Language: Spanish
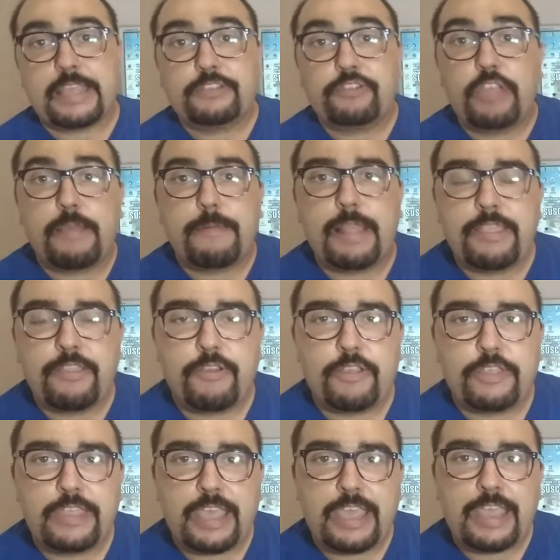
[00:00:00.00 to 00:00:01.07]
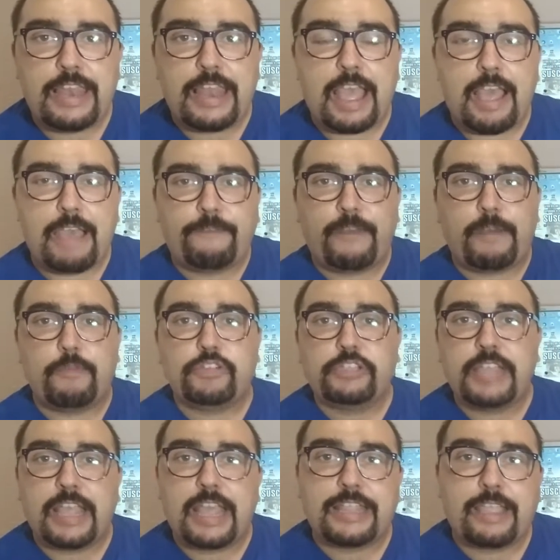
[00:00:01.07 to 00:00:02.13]
Estoy hablando de la
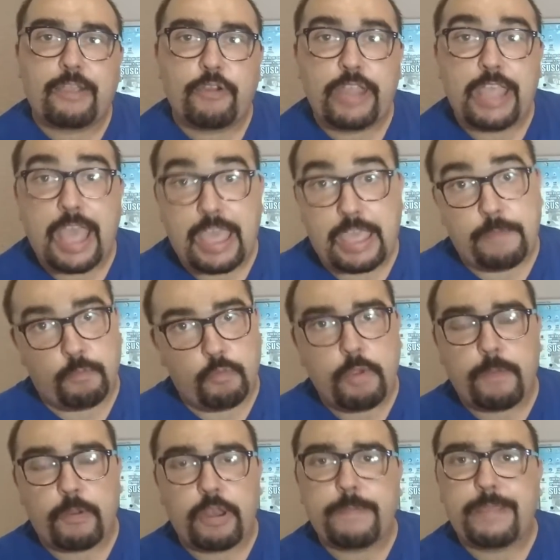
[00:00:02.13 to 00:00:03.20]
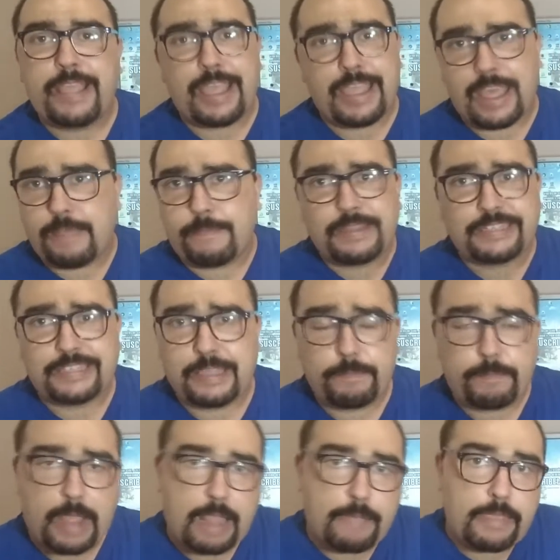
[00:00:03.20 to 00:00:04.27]
famosa categoría y muy polémica y además de,
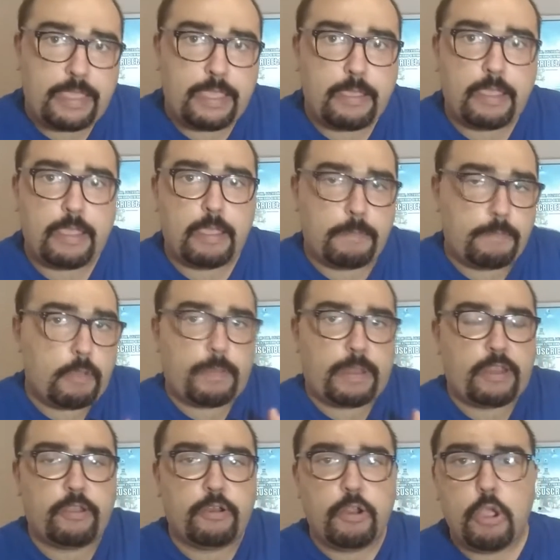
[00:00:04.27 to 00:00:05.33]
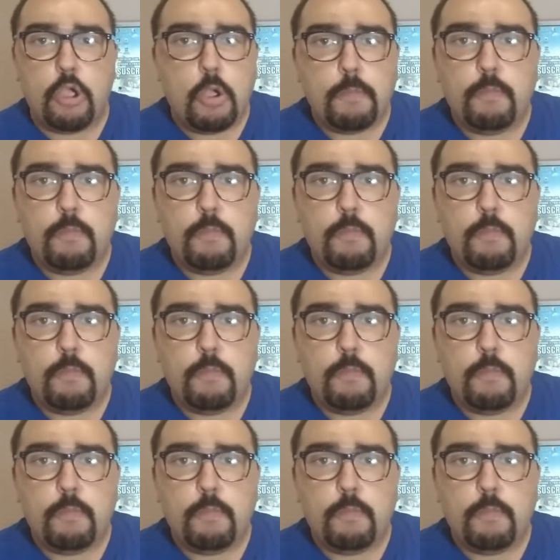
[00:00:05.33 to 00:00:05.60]
para mí, eh, en mi opinión,